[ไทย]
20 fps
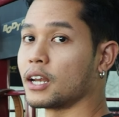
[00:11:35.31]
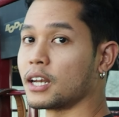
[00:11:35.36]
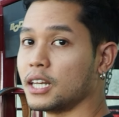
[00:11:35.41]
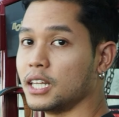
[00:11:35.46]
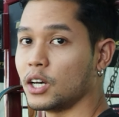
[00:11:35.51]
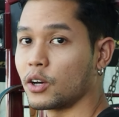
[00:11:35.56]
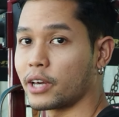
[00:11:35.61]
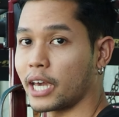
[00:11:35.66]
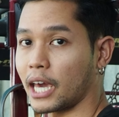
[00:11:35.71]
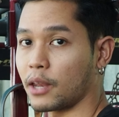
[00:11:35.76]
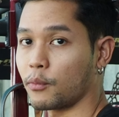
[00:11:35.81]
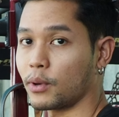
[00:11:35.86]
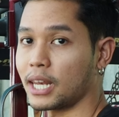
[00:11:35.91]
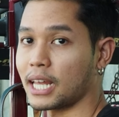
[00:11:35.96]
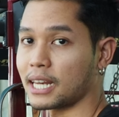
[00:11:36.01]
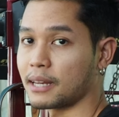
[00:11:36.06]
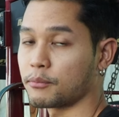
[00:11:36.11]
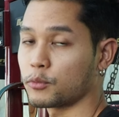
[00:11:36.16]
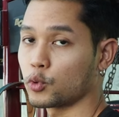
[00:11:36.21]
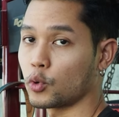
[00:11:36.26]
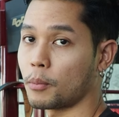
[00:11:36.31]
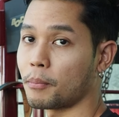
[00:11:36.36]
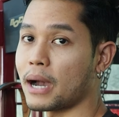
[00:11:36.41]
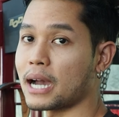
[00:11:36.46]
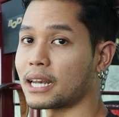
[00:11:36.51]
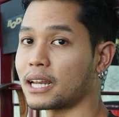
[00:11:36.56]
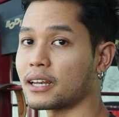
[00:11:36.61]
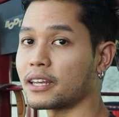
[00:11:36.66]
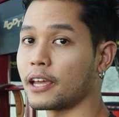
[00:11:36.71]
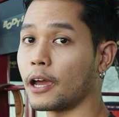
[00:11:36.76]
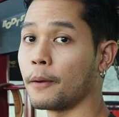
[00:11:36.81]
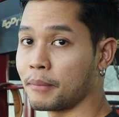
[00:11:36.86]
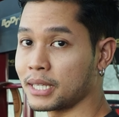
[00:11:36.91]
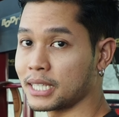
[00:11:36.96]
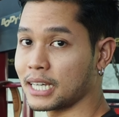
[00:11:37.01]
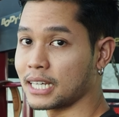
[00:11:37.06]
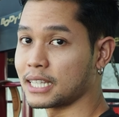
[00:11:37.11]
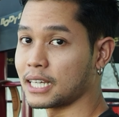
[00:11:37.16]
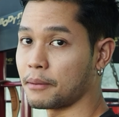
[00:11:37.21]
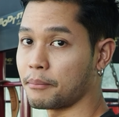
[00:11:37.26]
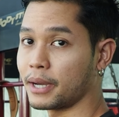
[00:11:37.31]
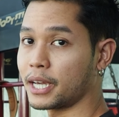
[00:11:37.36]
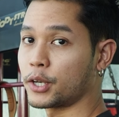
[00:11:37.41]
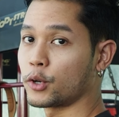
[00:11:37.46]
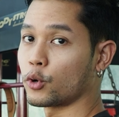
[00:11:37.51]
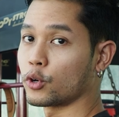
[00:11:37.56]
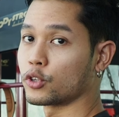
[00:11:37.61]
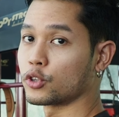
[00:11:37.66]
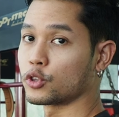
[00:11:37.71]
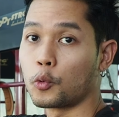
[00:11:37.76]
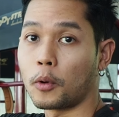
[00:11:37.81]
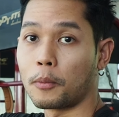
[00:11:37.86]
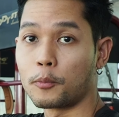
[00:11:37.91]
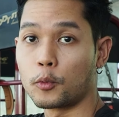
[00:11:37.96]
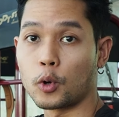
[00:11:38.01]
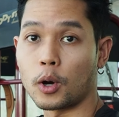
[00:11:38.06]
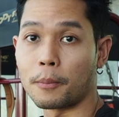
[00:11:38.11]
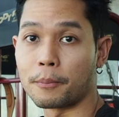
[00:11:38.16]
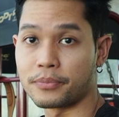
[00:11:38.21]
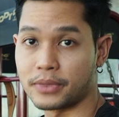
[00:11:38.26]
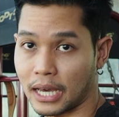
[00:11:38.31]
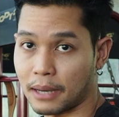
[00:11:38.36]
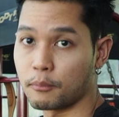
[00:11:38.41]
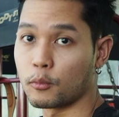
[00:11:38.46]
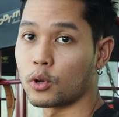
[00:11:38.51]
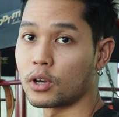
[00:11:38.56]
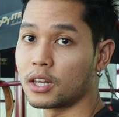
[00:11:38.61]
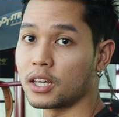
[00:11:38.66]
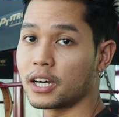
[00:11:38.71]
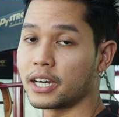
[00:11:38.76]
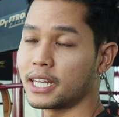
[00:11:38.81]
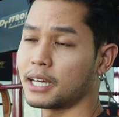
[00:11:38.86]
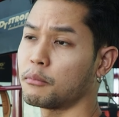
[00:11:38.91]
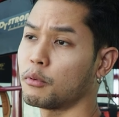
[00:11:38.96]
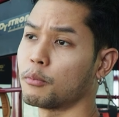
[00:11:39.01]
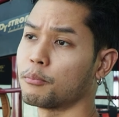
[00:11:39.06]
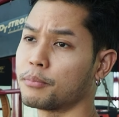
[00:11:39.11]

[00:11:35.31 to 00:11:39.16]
เหลือแขนไว้หลังลำตัวมากนักเนี่ยมันจะทำให้โดนรวมทั้งหมดเลยนะผ